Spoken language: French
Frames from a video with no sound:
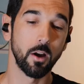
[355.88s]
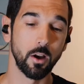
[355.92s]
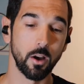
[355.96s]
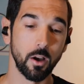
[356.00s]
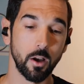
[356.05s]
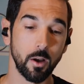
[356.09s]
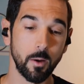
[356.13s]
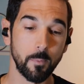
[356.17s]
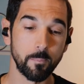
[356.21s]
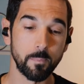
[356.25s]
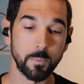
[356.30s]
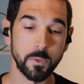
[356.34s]

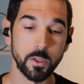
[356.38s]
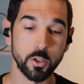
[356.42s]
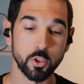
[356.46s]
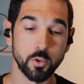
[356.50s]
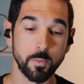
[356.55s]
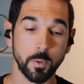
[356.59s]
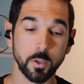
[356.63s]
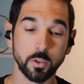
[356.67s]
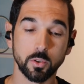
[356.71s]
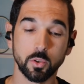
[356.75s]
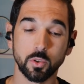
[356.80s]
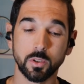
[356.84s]
Euh,
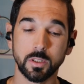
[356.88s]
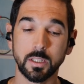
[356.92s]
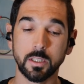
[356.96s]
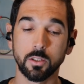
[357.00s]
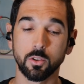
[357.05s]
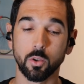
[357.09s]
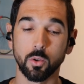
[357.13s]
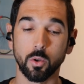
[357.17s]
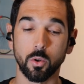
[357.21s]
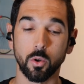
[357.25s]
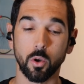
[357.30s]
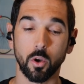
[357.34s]
je pense
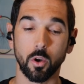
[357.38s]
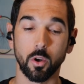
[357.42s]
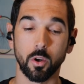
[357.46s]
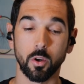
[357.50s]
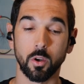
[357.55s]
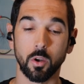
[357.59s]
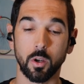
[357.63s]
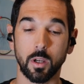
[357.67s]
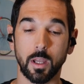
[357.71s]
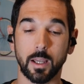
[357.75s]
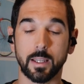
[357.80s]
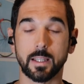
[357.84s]
aussi
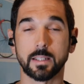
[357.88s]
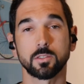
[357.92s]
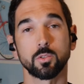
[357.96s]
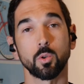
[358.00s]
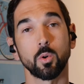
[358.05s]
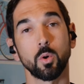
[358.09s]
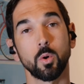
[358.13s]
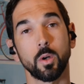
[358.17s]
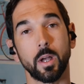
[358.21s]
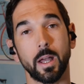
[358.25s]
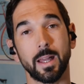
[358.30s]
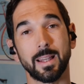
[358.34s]
que la
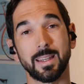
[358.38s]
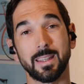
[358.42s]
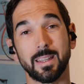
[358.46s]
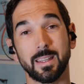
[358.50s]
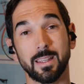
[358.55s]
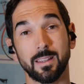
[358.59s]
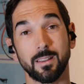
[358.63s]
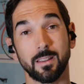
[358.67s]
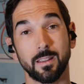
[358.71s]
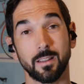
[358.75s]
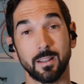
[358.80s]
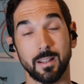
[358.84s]
question, elle
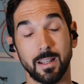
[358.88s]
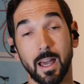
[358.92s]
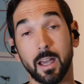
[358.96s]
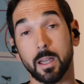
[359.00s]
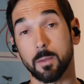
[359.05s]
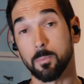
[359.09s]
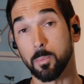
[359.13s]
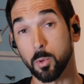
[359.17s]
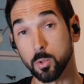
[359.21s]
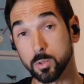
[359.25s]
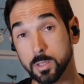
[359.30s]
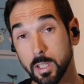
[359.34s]
est, la
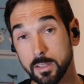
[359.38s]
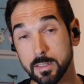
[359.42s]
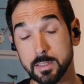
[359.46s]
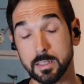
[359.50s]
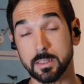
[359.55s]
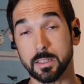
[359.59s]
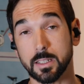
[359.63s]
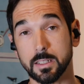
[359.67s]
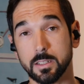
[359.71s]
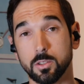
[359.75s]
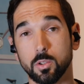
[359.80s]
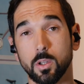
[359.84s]
réponse à
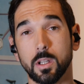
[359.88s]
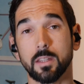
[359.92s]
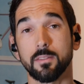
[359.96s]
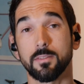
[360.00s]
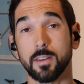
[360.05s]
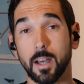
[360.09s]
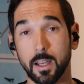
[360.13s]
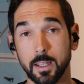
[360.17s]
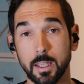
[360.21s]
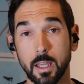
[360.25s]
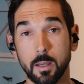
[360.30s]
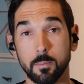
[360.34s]
cette question, elle est
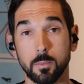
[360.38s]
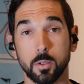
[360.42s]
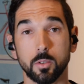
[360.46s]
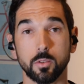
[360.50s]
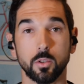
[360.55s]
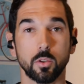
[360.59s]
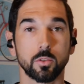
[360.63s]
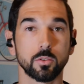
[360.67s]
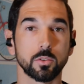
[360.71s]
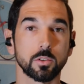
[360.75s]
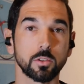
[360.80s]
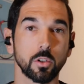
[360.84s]
variable
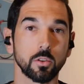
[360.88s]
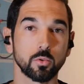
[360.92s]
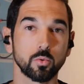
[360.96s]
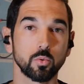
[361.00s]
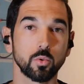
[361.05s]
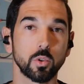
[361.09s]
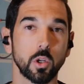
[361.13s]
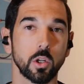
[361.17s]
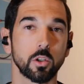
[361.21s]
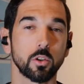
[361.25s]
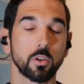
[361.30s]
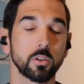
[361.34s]
dans le sens
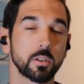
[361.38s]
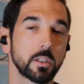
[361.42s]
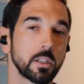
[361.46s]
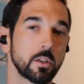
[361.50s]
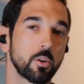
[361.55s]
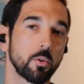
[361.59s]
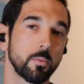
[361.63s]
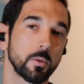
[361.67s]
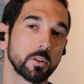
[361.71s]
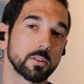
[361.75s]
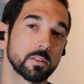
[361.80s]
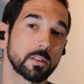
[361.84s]
où quelqu'un qui
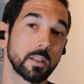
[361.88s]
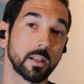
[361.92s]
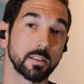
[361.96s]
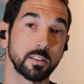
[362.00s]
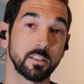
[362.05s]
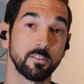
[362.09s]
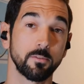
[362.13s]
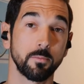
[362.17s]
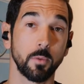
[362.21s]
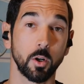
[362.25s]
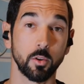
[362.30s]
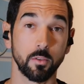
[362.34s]
commence
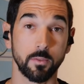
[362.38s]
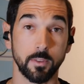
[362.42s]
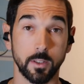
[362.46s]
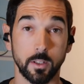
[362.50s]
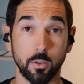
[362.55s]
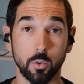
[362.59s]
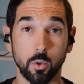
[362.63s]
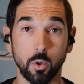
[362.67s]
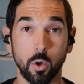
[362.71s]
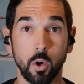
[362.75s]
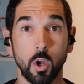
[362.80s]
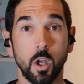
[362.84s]
tardivement le
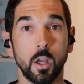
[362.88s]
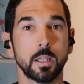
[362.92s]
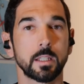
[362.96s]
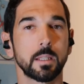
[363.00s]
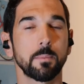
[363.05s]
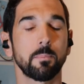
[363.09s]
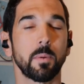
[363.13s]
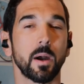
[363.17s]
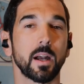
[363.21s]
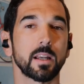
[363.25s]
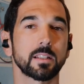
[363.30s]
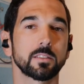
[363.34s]
vélo,
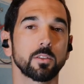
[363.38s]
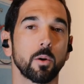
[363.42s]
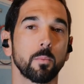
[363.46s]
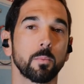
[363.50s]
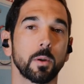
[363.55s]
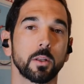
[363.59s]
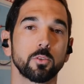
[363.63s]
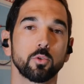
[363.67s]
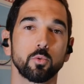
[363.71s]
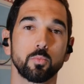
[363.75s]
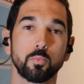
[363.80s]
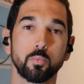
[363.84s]
qui par
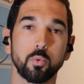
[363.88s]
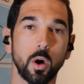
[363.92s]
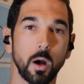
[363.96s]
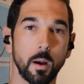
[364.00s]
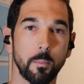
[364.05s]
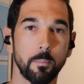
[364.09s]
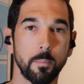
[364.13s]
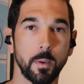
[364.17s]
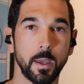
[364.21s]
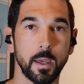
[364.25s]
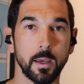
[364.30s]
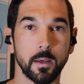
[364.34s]
exemple a du poids
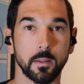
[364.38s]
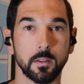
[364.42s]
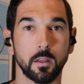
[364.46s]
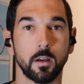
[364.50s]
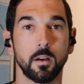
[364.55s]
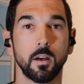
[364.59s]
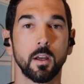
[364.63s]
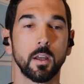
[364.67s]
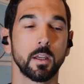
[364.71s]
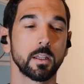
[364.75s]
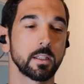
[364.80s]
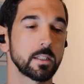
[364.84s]
à
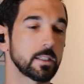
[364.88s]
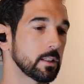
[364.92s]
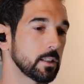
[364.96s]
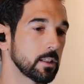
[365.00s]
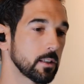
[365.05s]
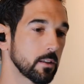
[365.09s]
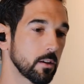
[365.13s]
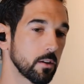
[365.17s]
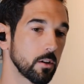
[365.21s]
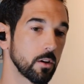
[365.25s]
perdre, qui